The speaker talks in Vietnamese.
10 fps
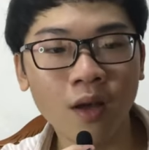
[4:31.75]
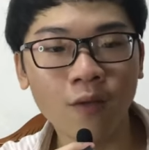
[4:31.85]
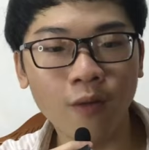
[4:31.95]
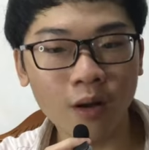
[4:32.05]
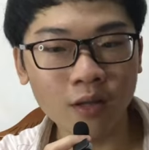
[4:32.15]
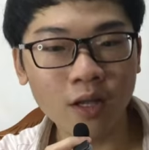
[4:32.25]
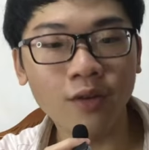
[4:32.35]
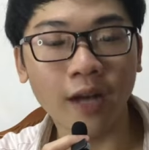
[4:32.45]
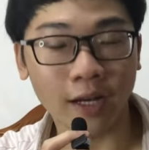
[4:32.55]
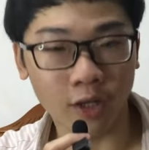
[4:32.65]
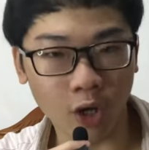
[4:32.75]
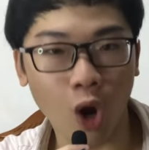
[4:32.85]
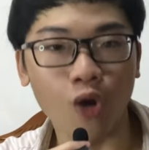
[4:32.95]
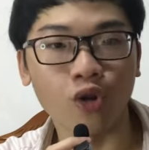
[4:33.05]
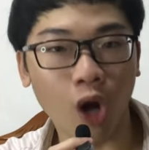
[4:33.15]
phân chia rạch
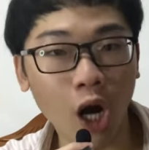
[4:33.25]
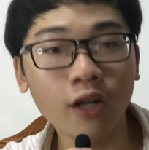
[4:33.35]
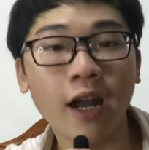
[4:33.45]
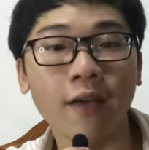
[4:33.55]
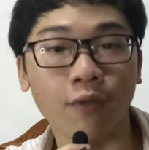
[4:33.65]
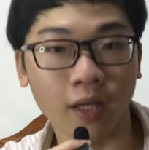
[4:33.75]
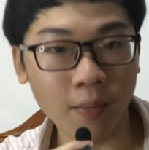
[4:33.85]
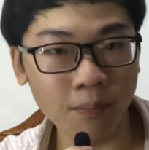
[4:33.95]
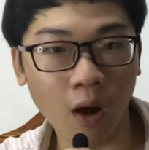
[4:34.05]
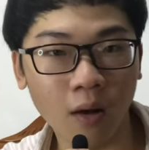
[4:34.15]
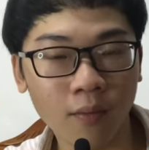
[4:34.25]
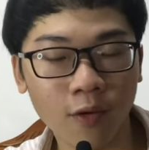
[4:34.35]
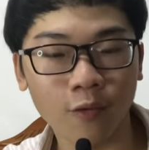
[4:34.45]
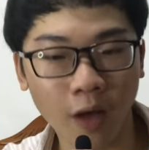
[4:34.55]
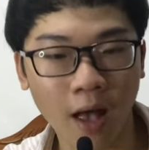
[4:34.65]
ròi rõ ràng về cấp bậc
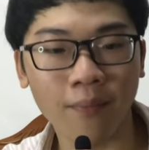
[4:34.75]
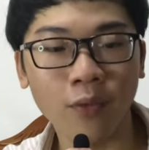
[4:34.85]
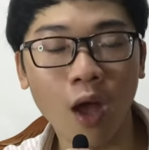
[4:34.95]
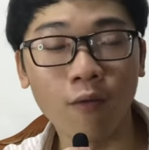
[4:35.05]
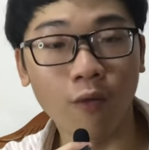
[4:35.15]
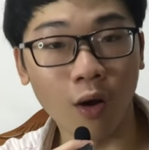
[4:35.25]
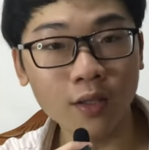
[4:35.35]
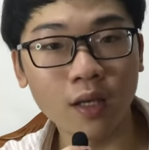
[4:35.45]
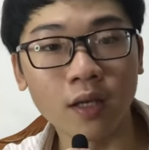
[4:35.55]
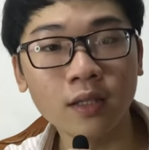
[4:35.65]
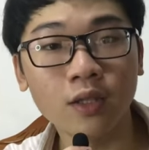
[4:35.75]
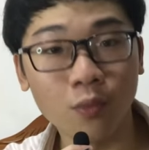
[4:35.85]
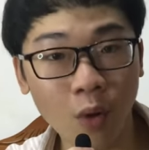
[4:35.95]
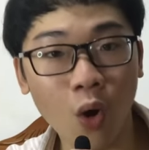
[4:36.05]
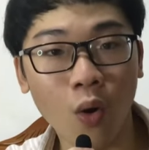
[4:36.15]
và võ sĩ
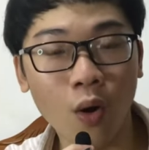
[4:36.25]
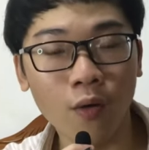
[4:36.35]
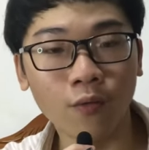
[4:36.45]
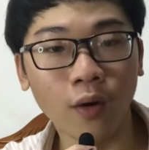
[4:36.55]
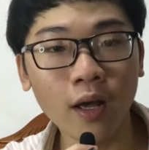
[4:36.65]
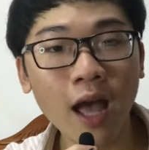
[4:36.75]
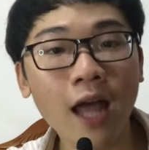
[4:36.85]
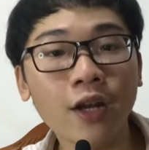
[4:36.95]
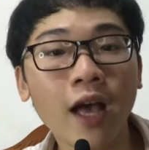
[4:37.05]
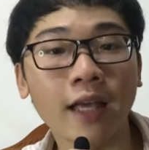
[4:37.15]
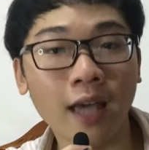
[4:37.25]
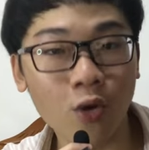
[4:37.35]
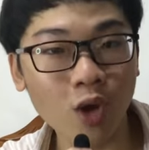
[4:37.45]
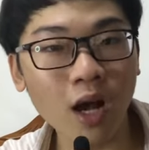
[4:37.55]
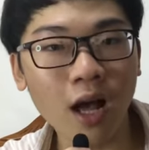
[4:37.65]
sumo với hai thứ hạng cao
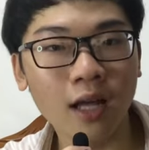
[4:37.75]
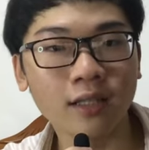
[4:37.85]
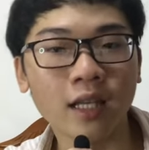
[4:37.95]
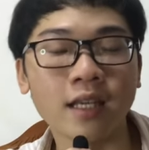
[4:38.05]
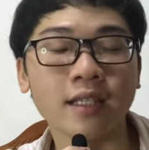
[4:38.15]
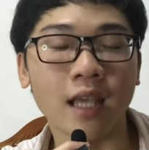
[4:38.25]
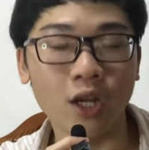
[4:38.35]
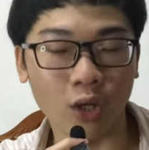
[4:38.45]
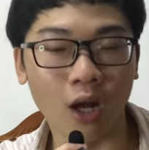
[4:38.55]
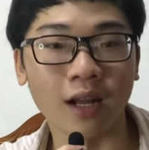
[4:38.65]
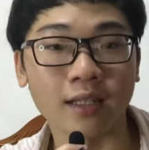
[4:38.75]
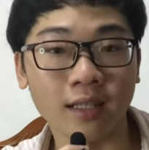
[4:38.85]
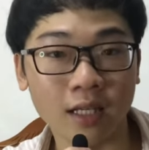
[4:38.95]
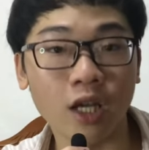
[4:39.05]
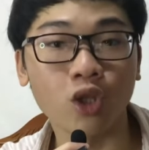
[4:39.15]
nhất thì sẽ được gọi là
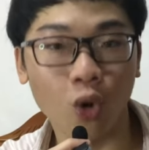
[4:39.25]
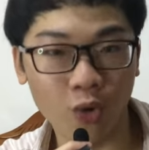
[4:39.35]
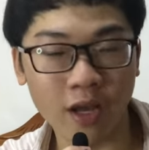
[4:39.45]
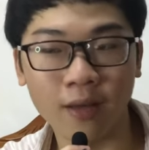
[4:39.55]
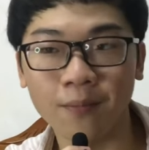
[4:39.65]
sekitori.